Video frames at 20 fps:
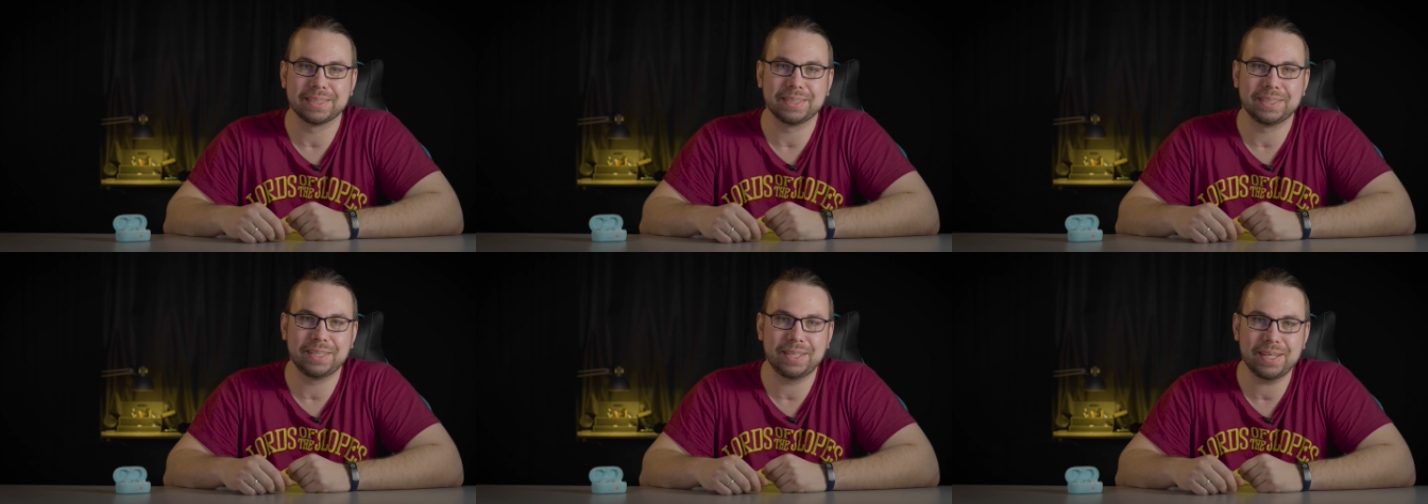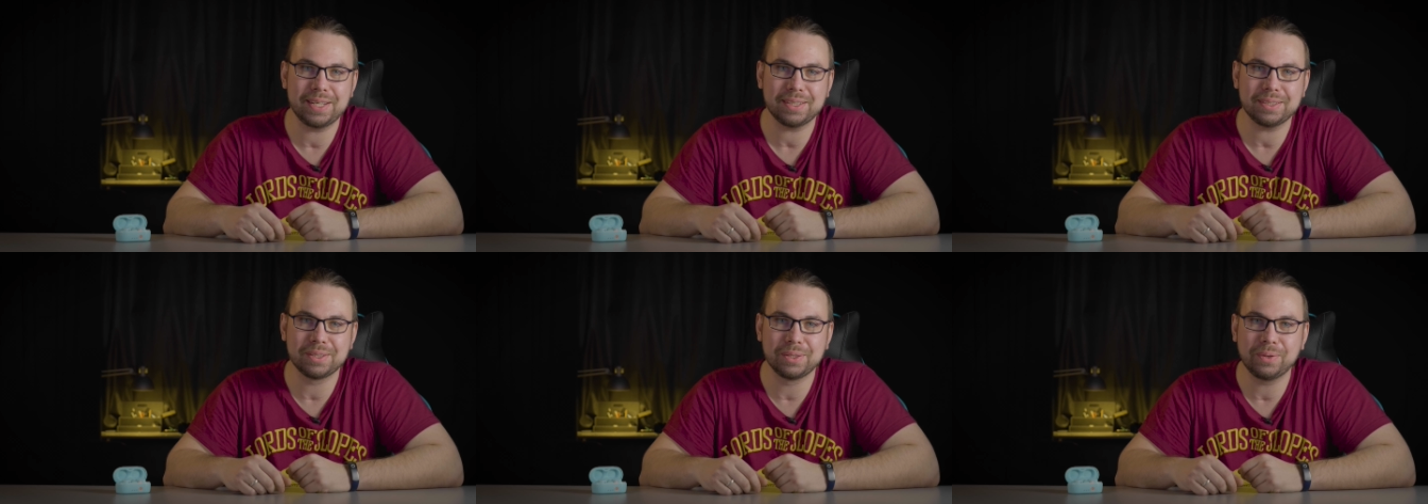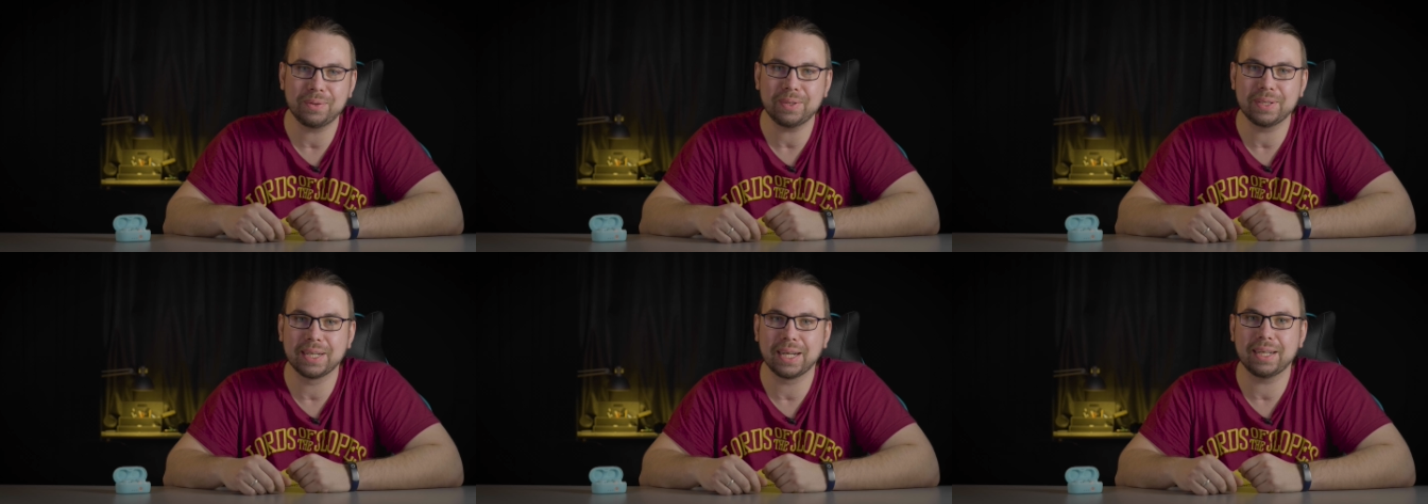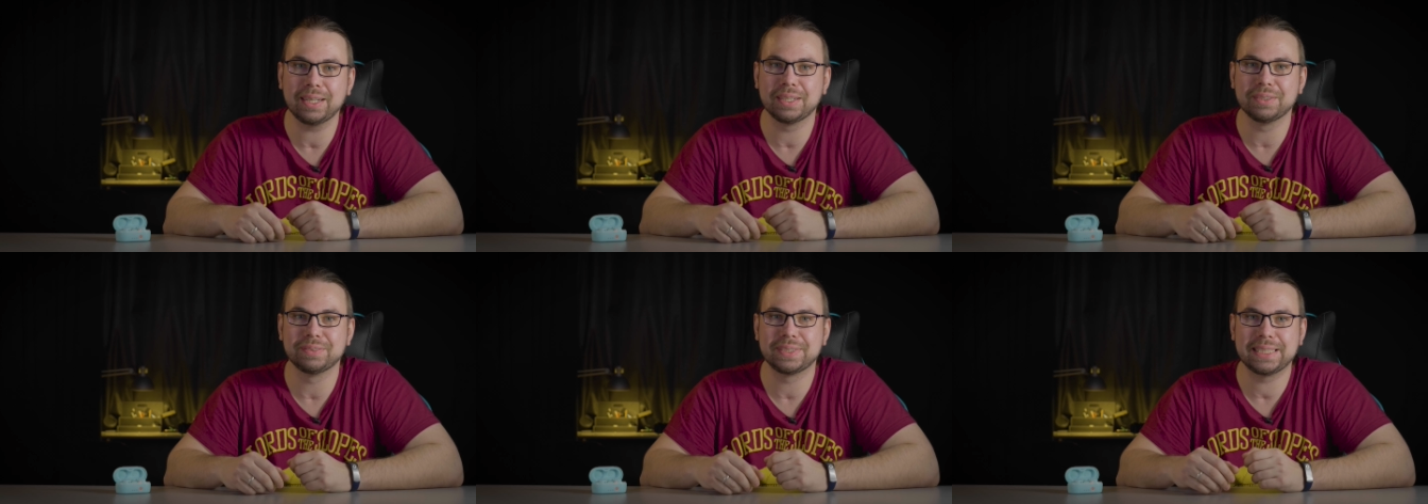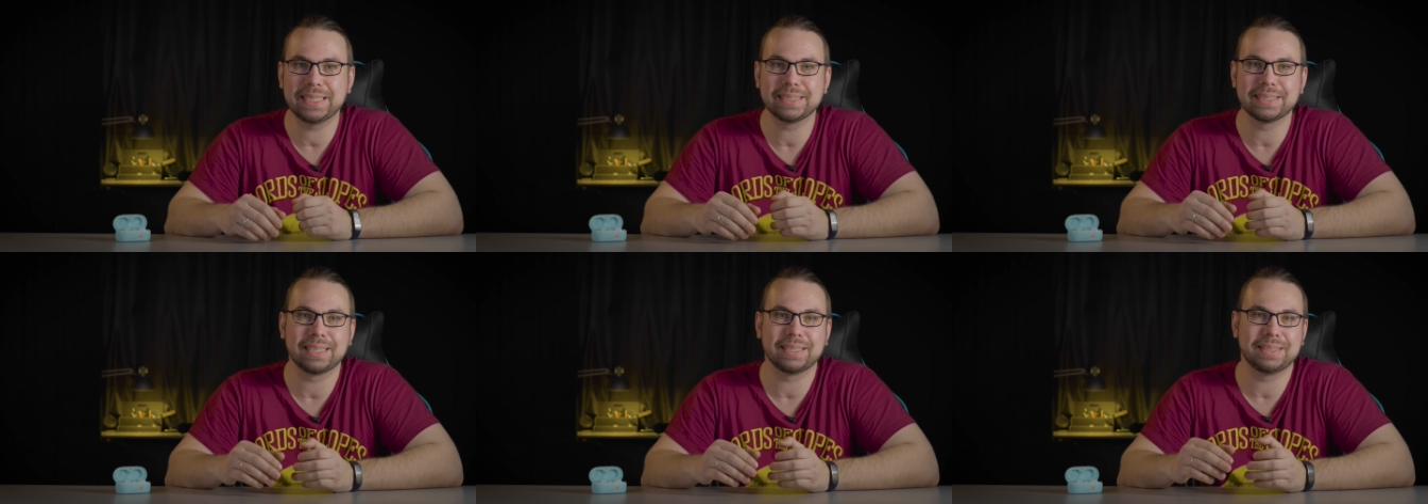нет, но, как и
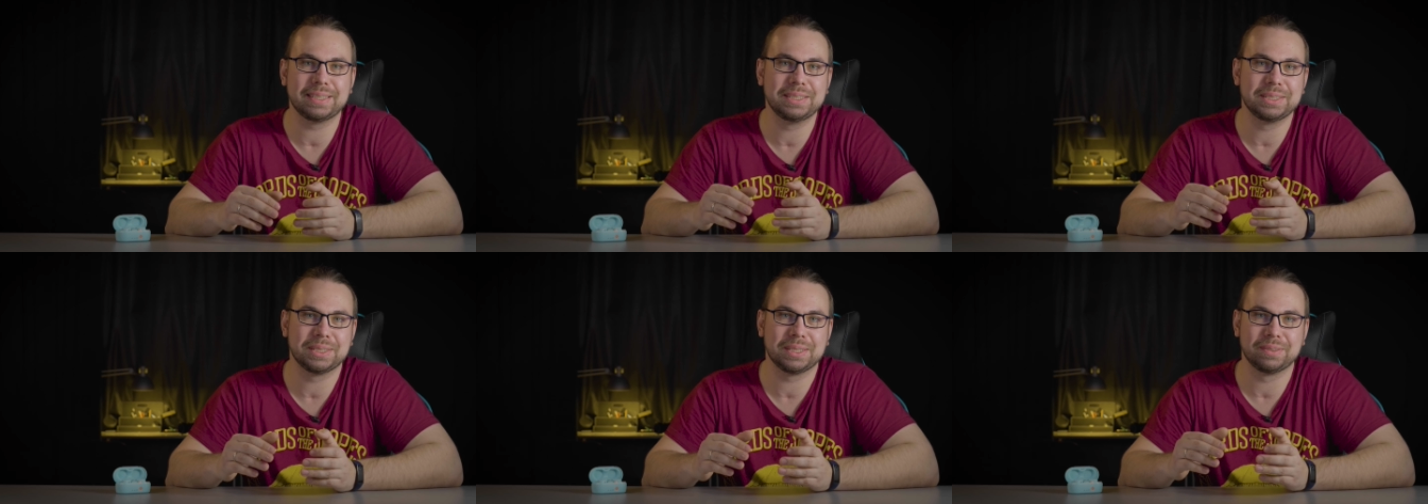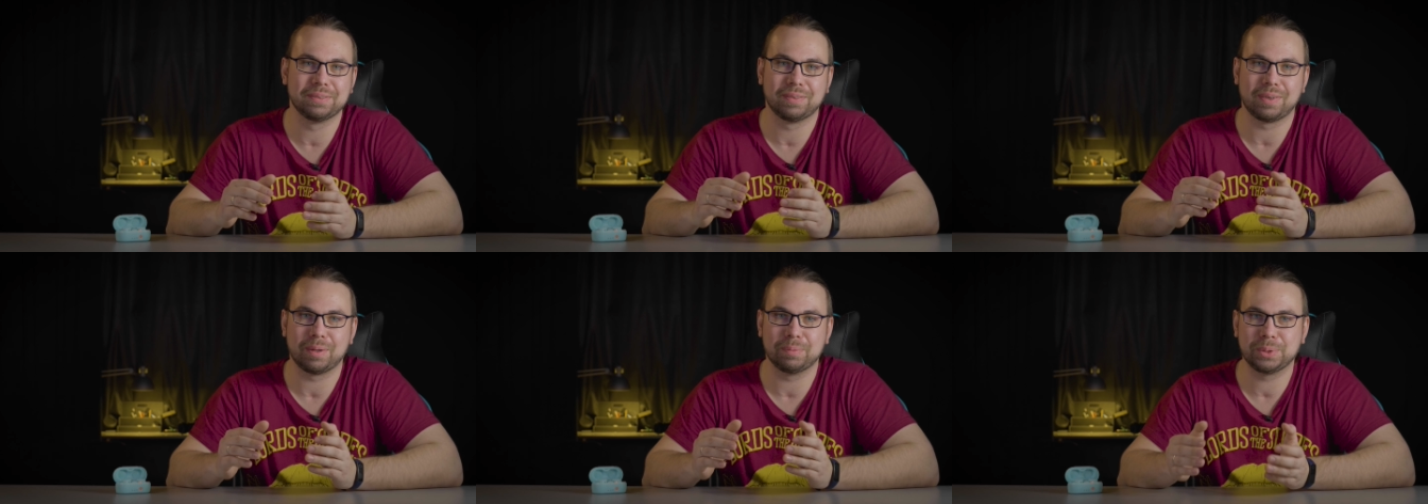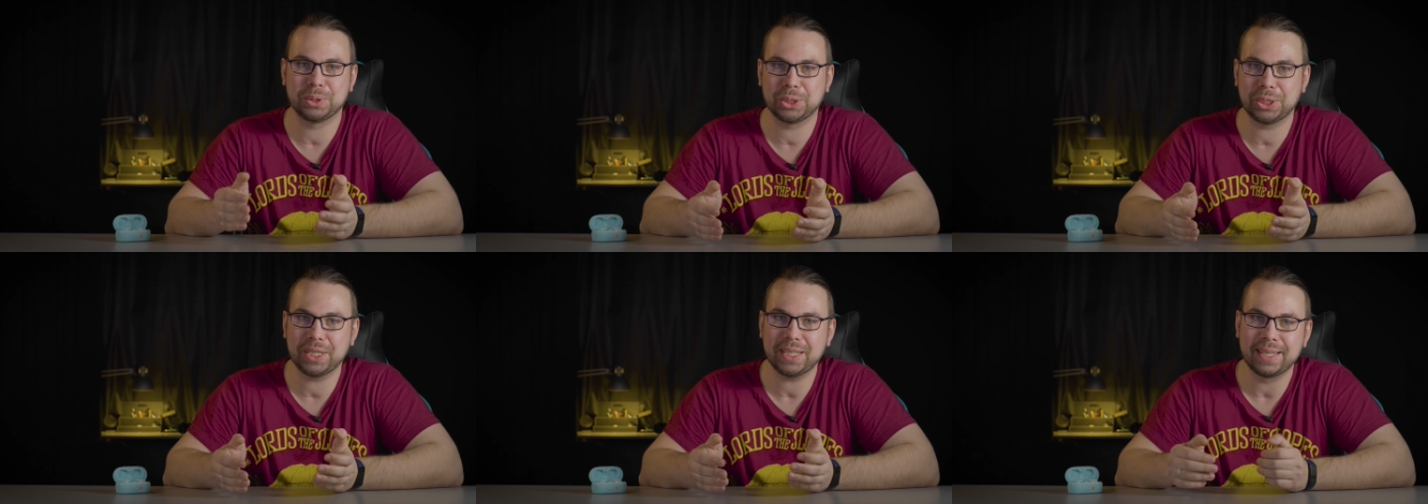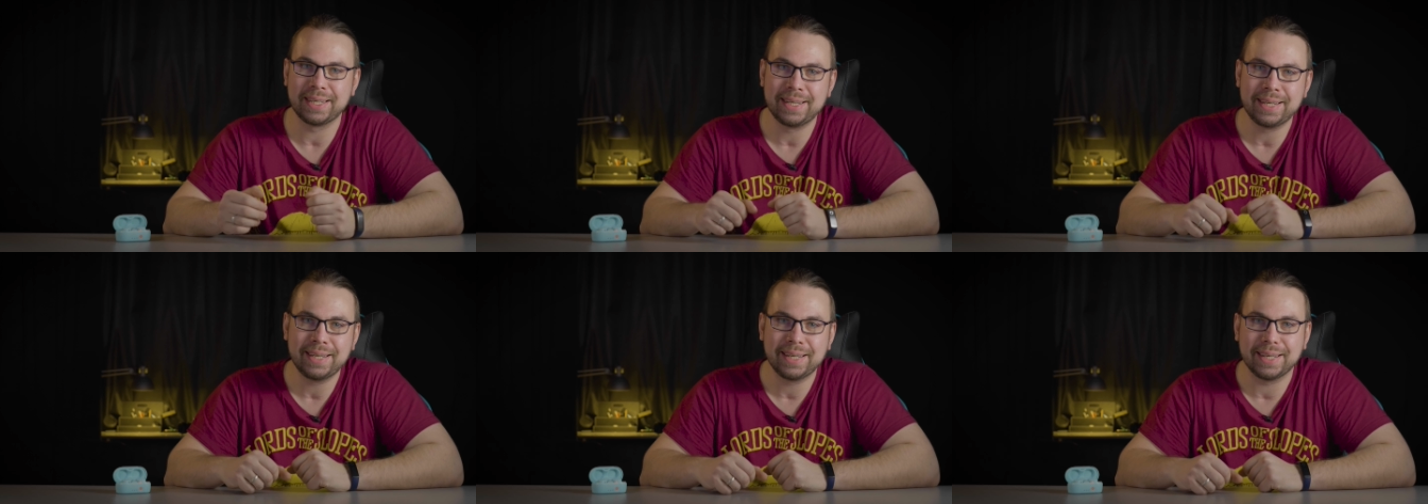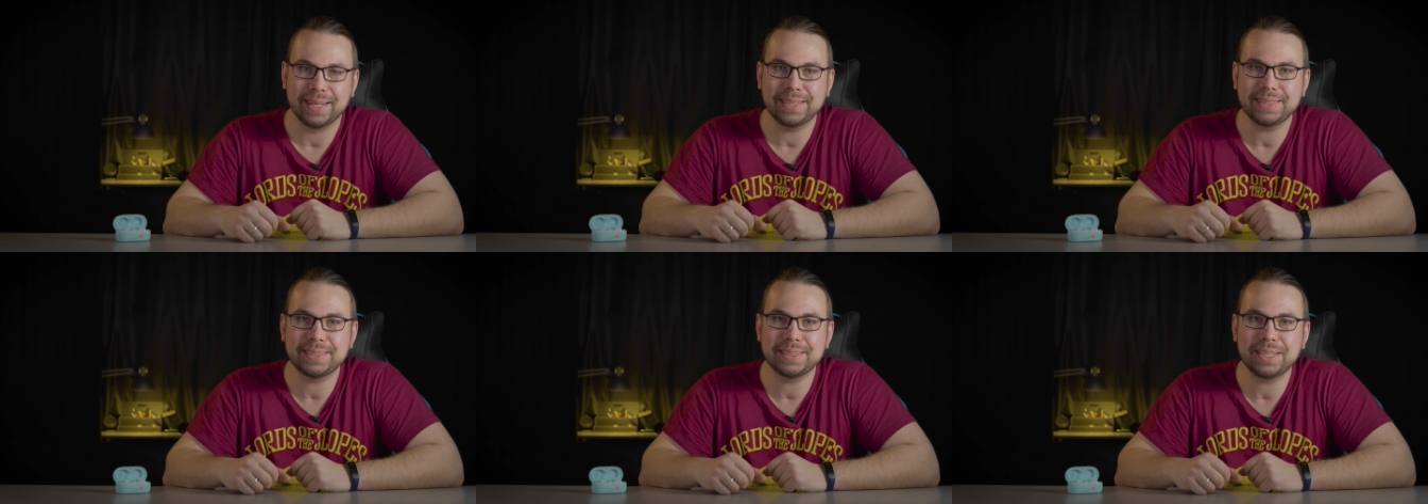все затычки вообще,
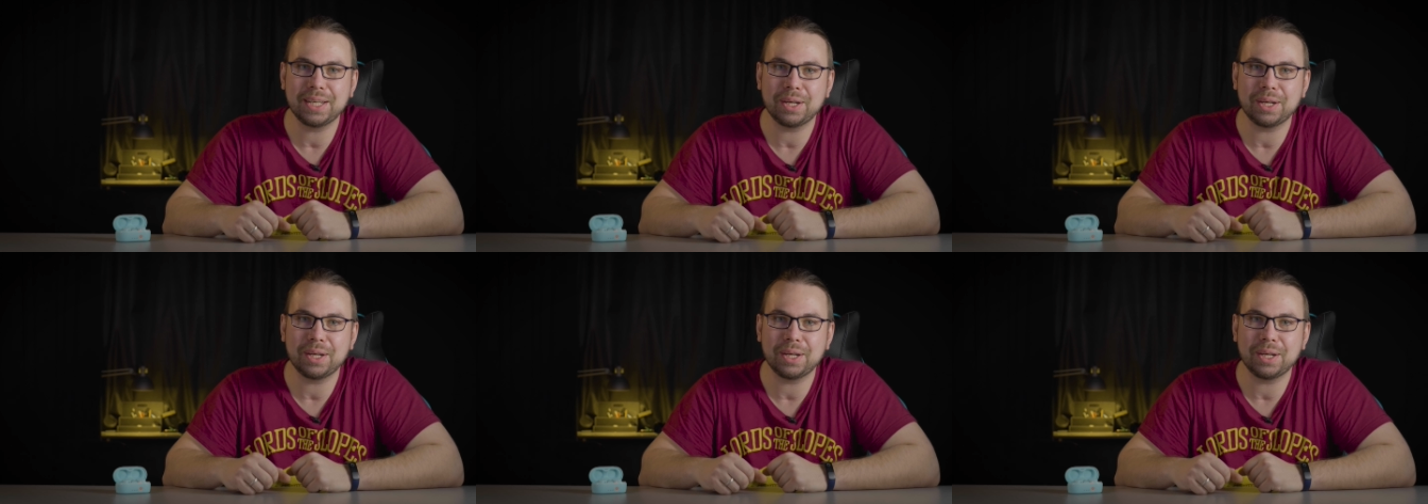эти